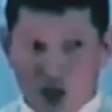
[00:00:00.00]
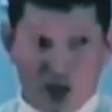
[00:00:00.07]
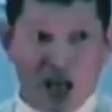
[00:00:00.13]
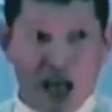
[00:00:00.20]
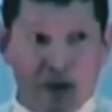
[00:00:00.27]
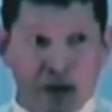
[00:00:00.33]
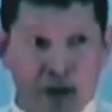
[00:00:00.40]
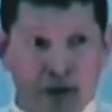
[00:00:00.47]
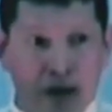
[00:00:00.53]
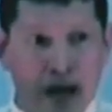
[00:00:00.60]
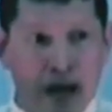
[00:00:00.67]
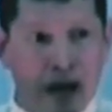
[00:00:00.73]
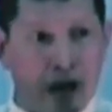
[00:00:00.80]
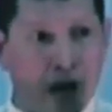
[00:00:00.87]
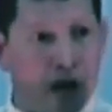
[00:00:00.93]
Dice la
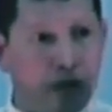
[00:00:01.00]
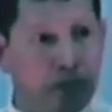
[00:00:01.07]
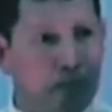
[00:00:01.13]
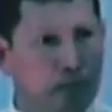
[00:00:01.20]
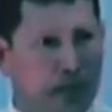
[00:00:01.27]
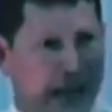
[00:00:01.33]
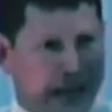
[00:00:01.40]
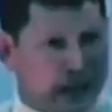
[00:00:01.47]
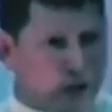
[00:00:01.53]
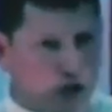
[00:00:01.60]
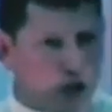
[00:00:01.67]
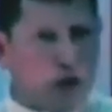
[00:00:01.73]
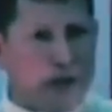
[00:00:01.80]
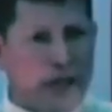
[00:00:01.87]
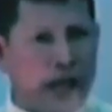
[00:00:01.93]
Biblia,
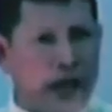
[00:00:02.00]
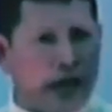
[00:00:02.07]
vientos